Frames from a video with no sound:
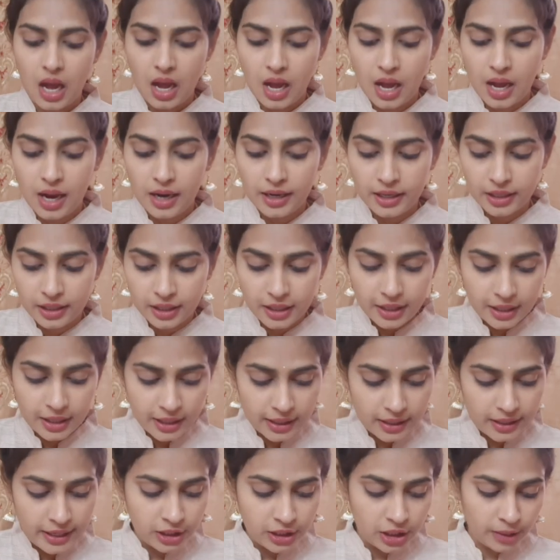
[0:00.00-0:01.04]
అండ్
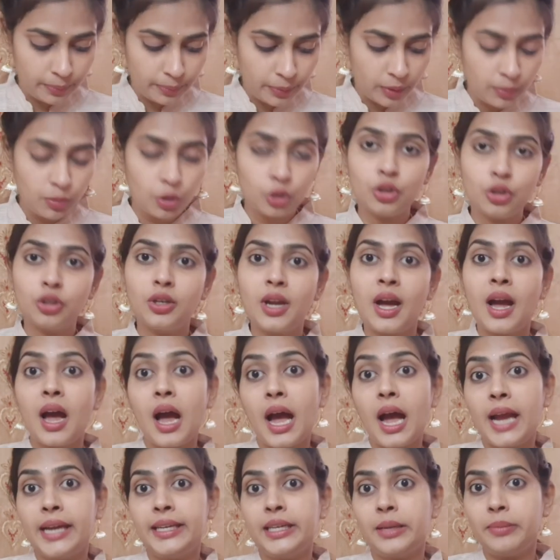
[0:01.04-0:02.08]
నేను చెప్పబోతున్న
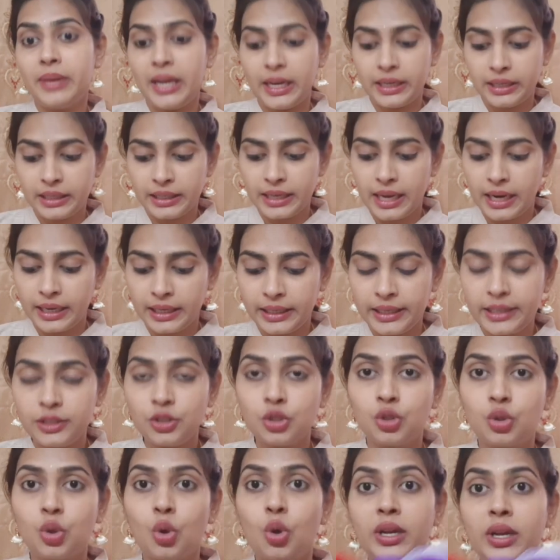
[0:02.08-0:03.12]
ఐటమ్ ఏంటి అంటే
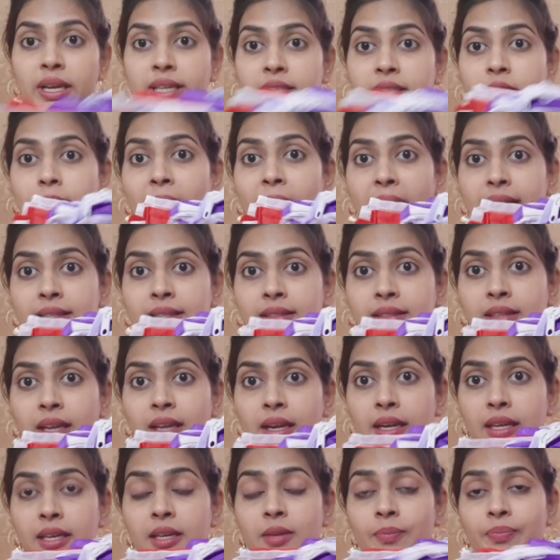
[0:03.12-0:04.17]
స్టోరేజ్ బ్యాగ్స్
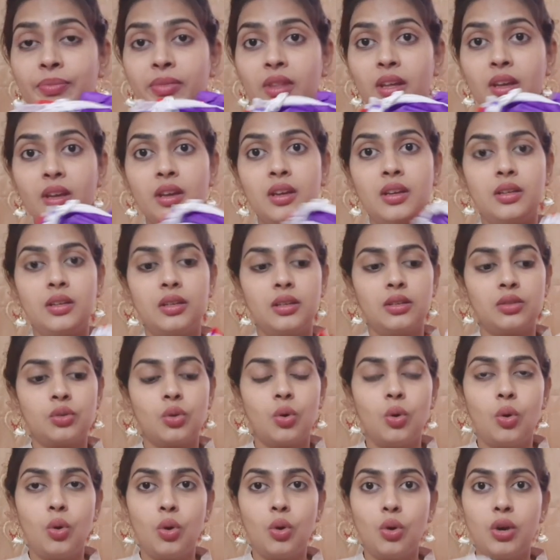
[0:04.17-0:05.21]
అండి
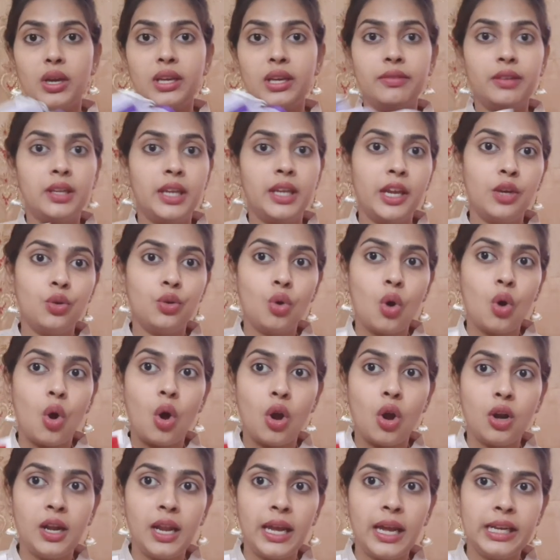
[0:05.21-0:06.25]
సో ఇవి నేను
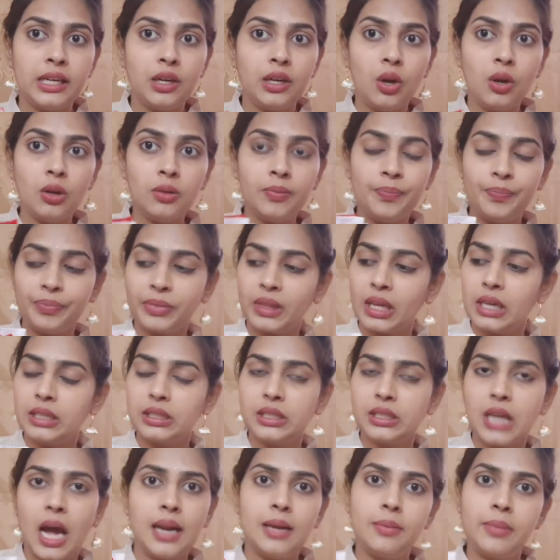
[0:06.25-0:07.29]
ఆన్లైన్లో
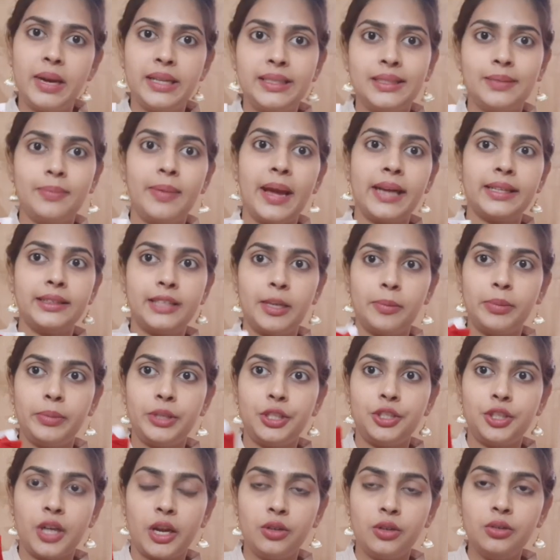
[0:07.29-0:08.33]
చాలా మంత్స్ బ్యాక్
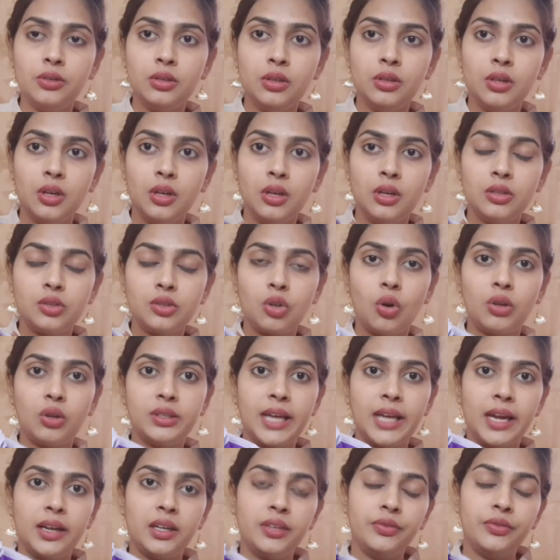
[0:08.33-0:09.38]
తెప్పించాను సో
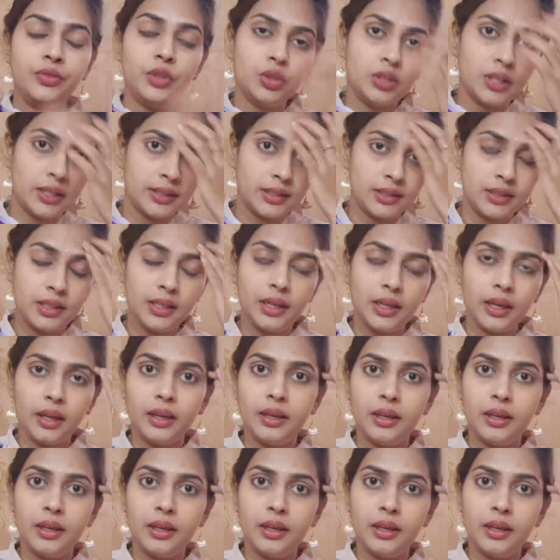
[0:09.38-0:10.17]
ఒకసారి రివ్యూ చేస్తే